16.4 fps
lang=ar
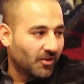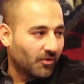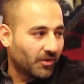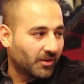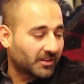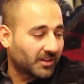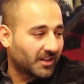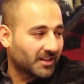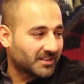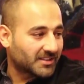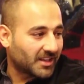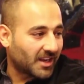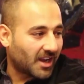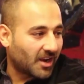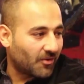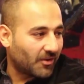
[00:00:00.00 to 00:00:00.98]
ويعطينا
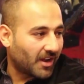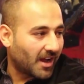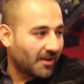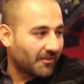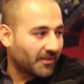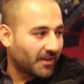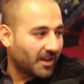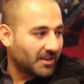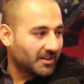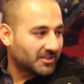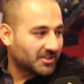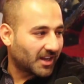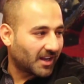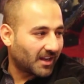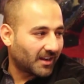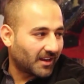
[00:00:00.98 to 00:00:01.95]
الصحه والعافيه ان
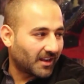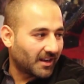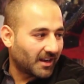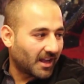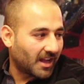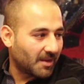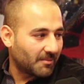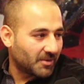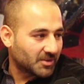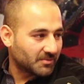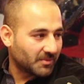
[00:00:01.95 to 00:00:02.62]
شاء الله للعالم